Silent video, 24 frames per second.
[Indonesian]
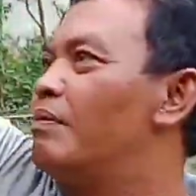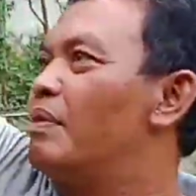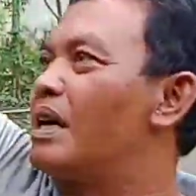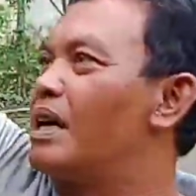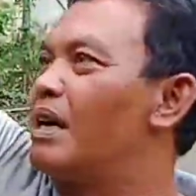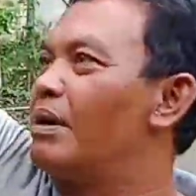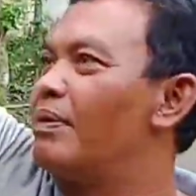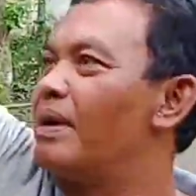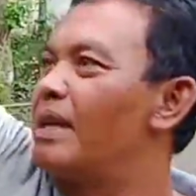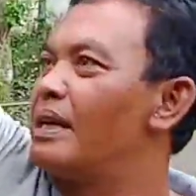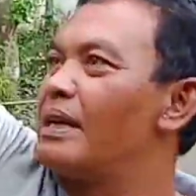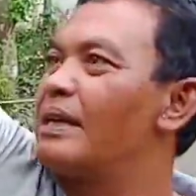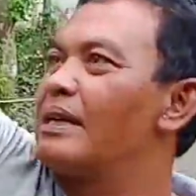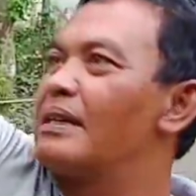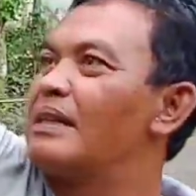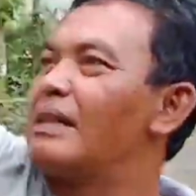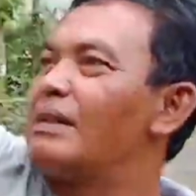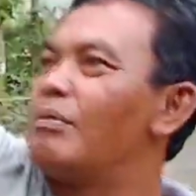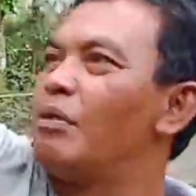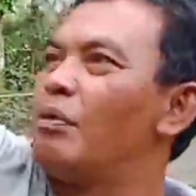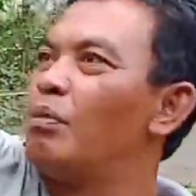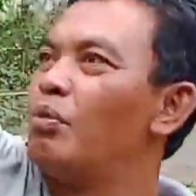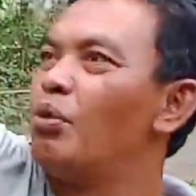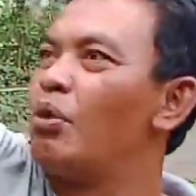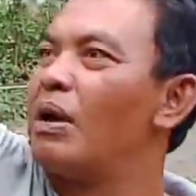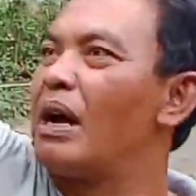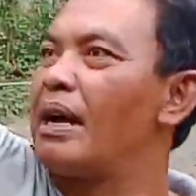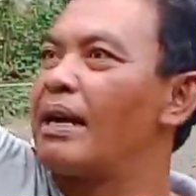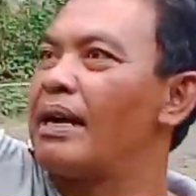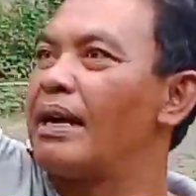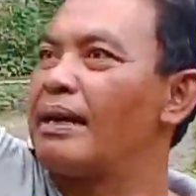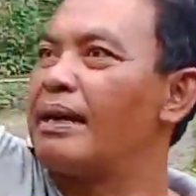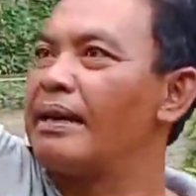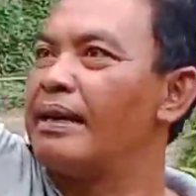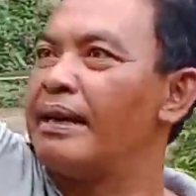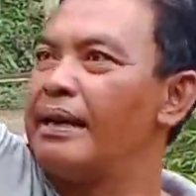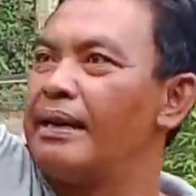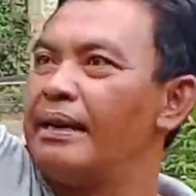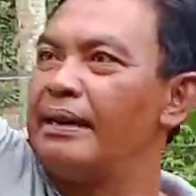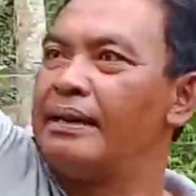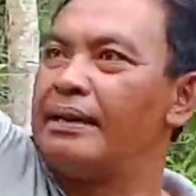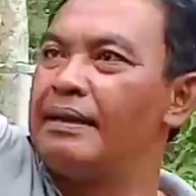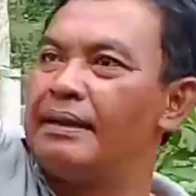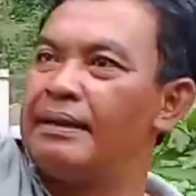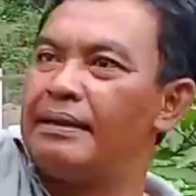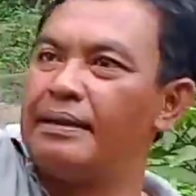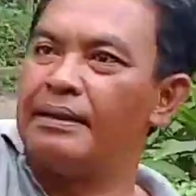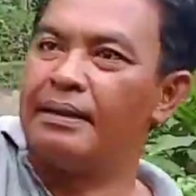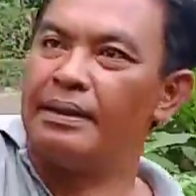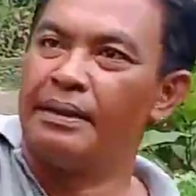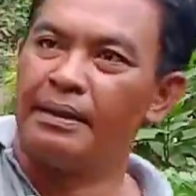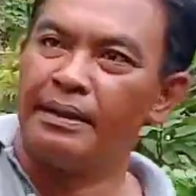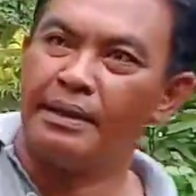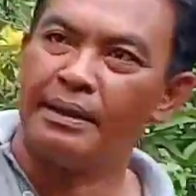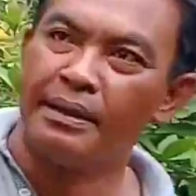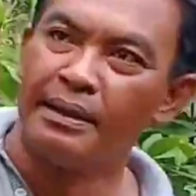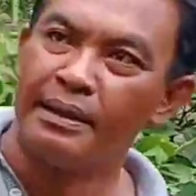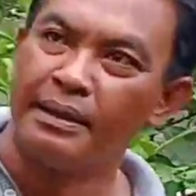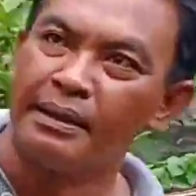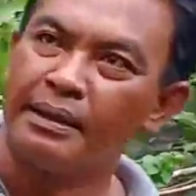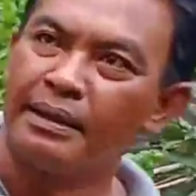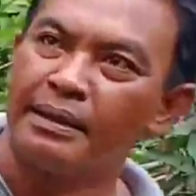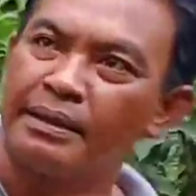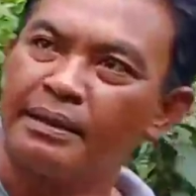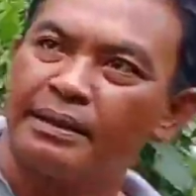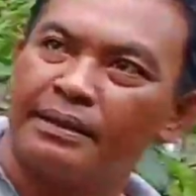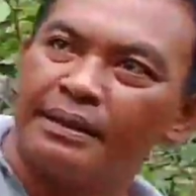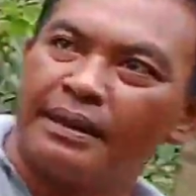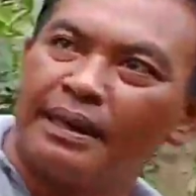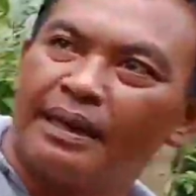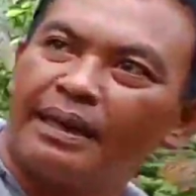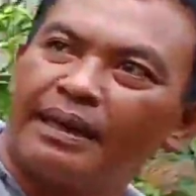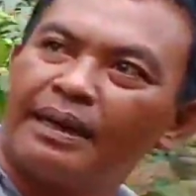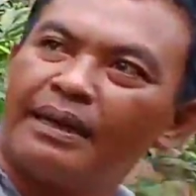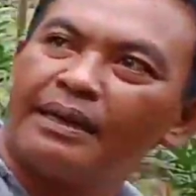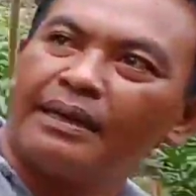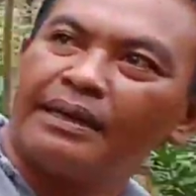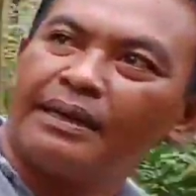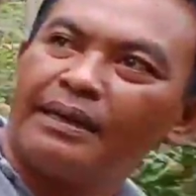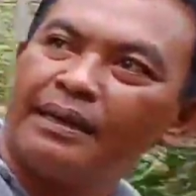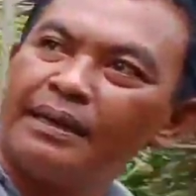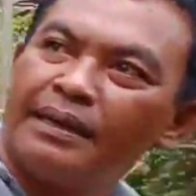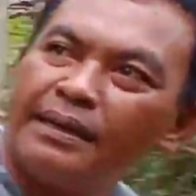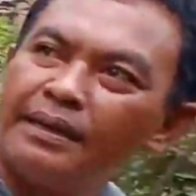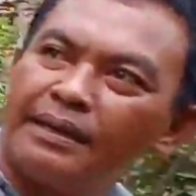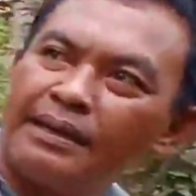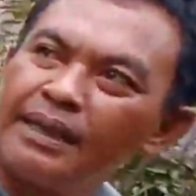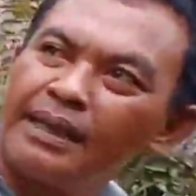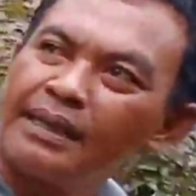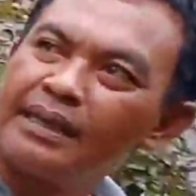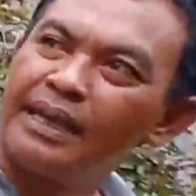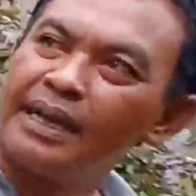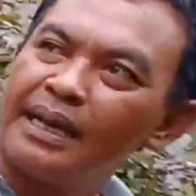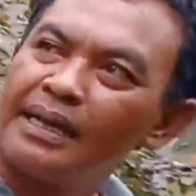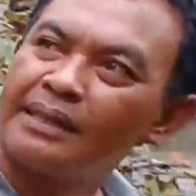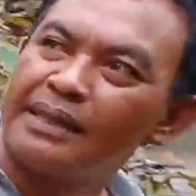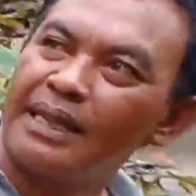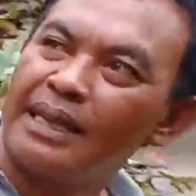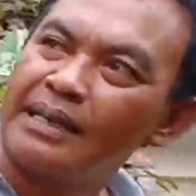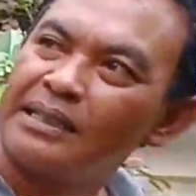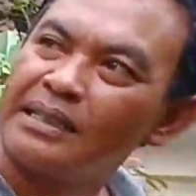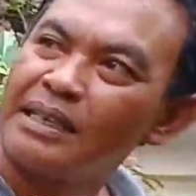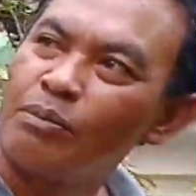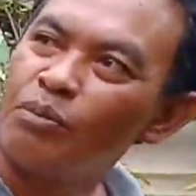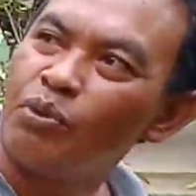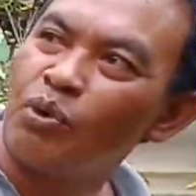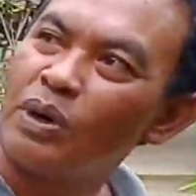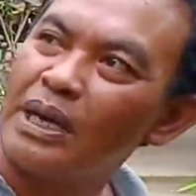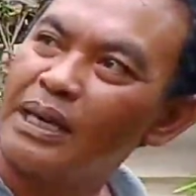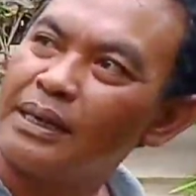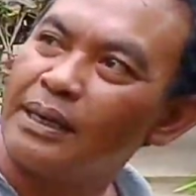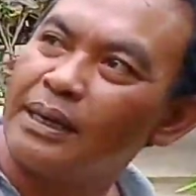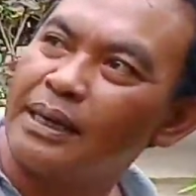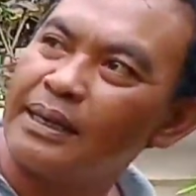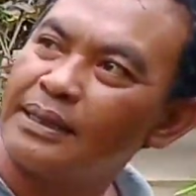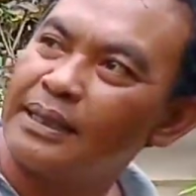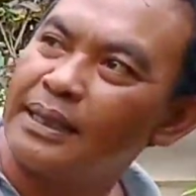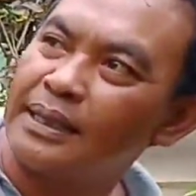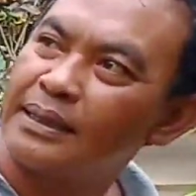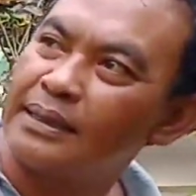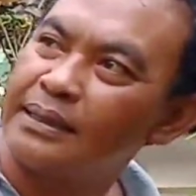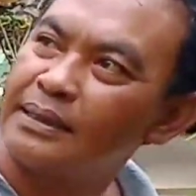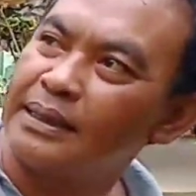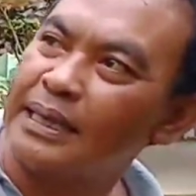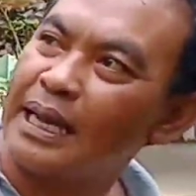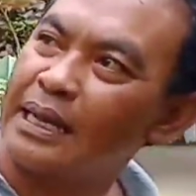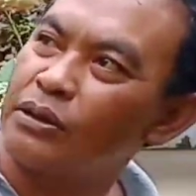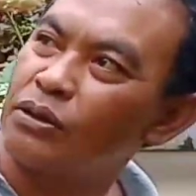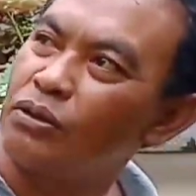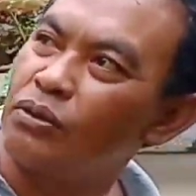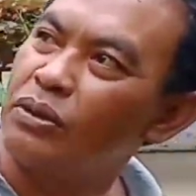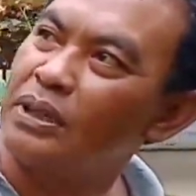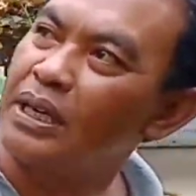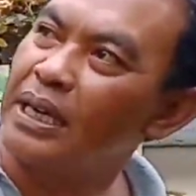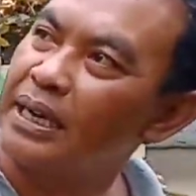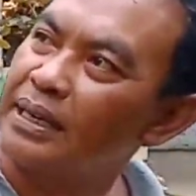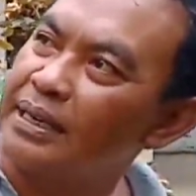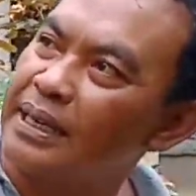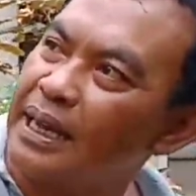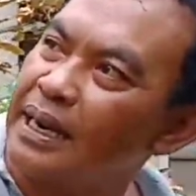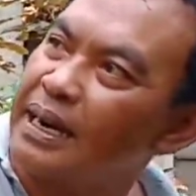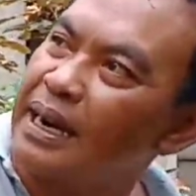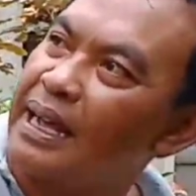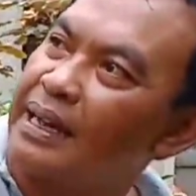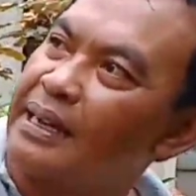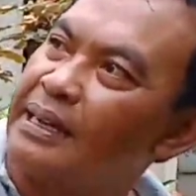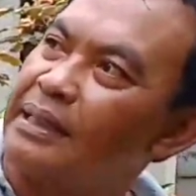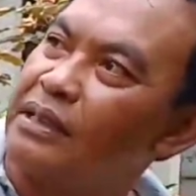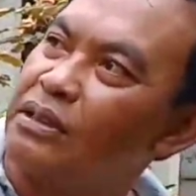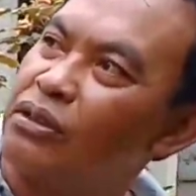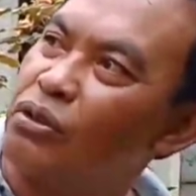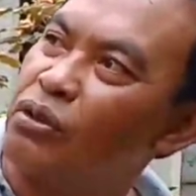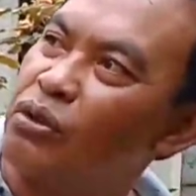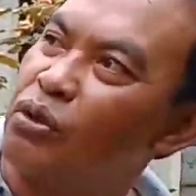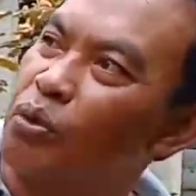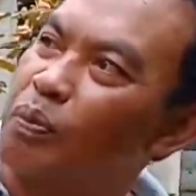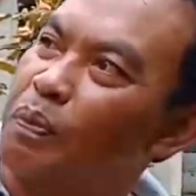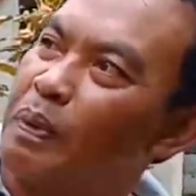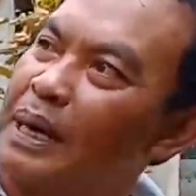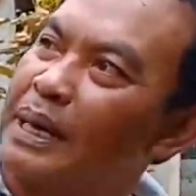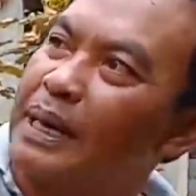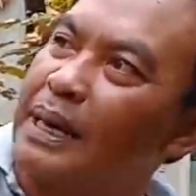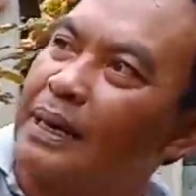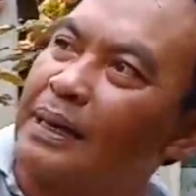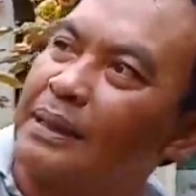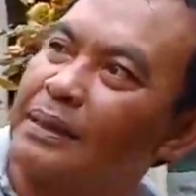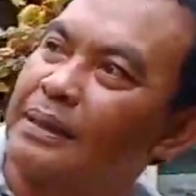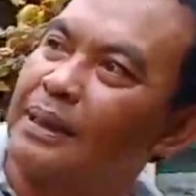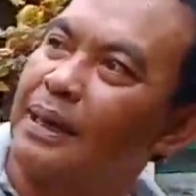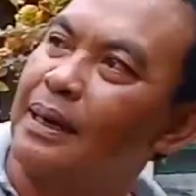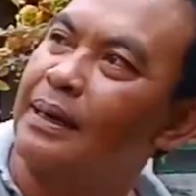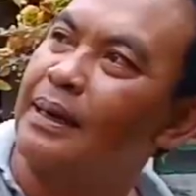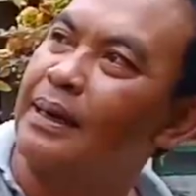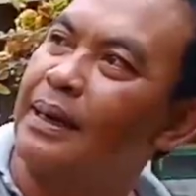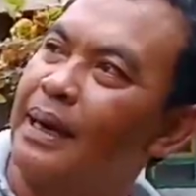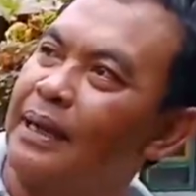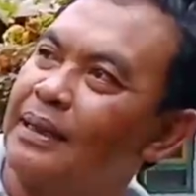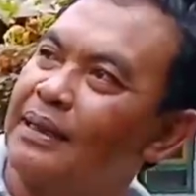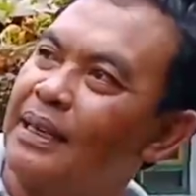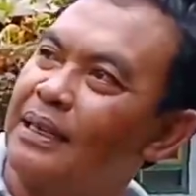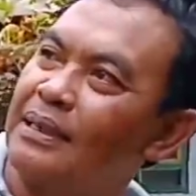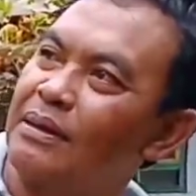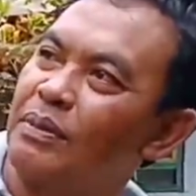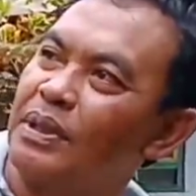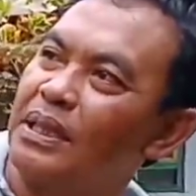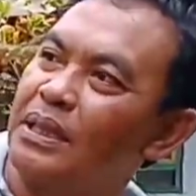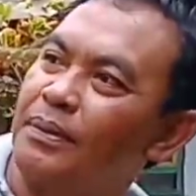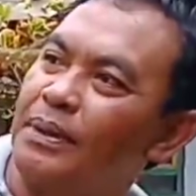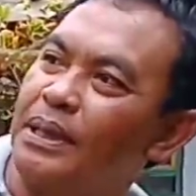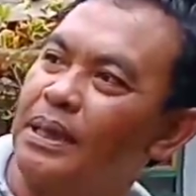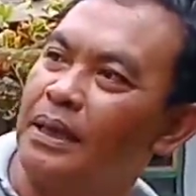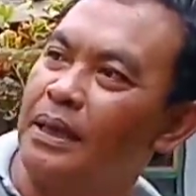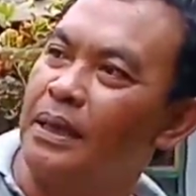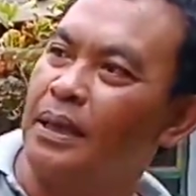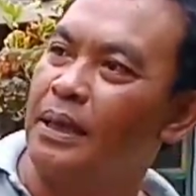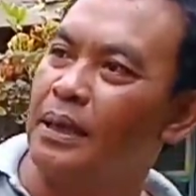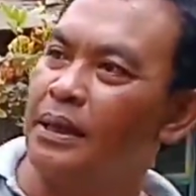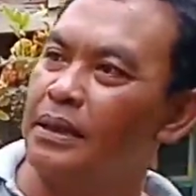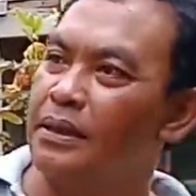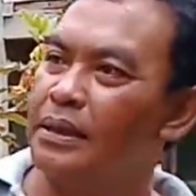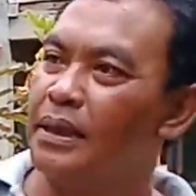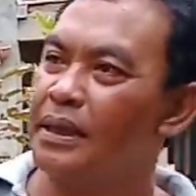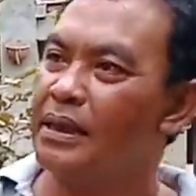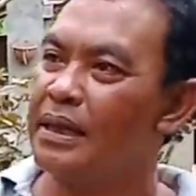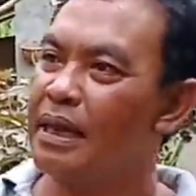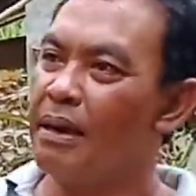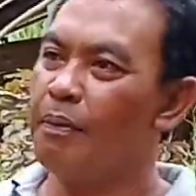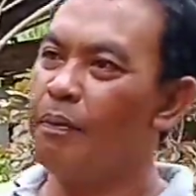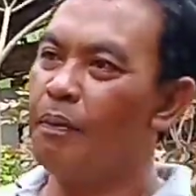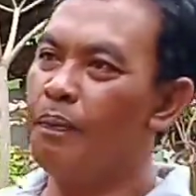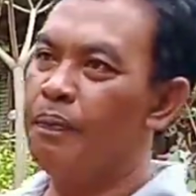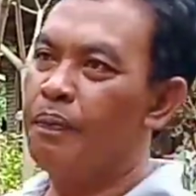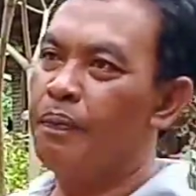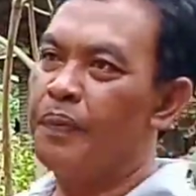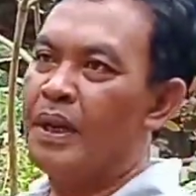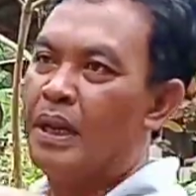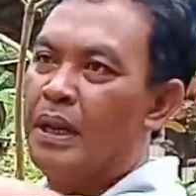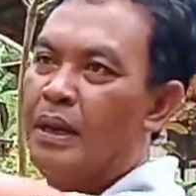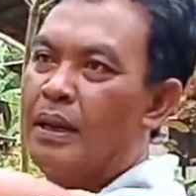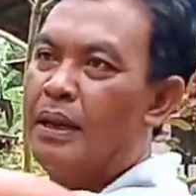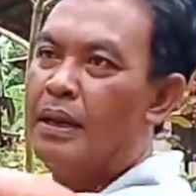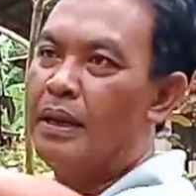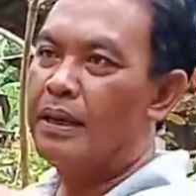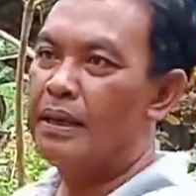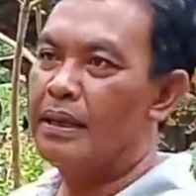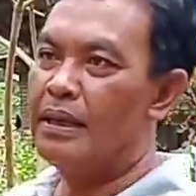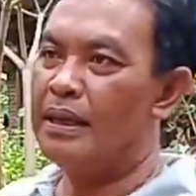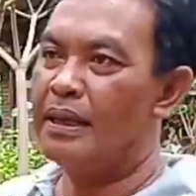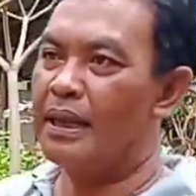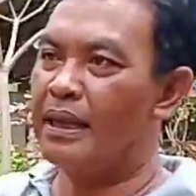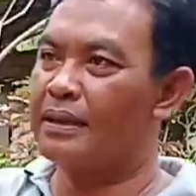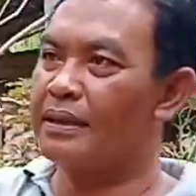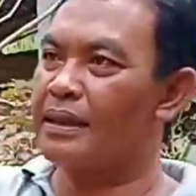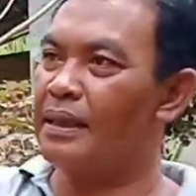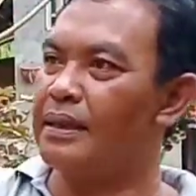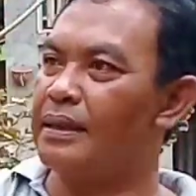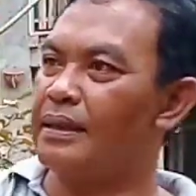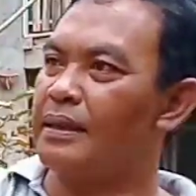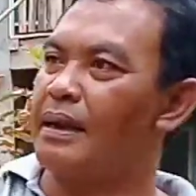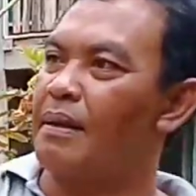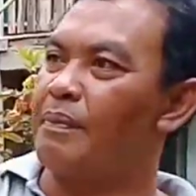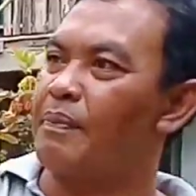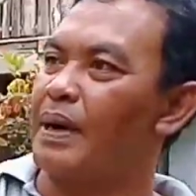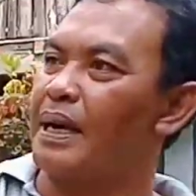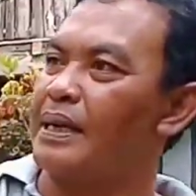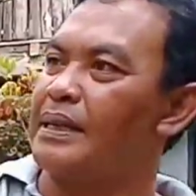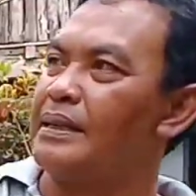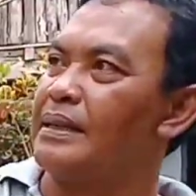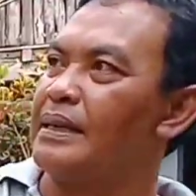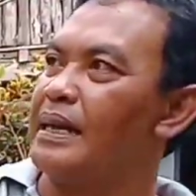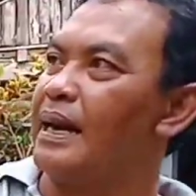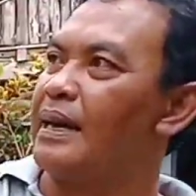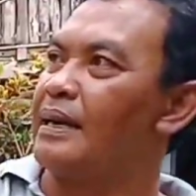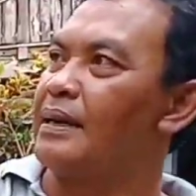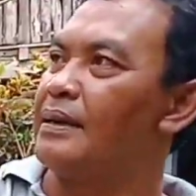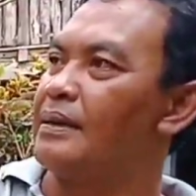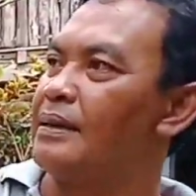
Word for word: bagaimana kita membungakan ya nah, jadi antara sambungan dengan yang satu dengan yang lain itu diupayakan terlihat ya teman-teman sehingga ini nanti nampak indah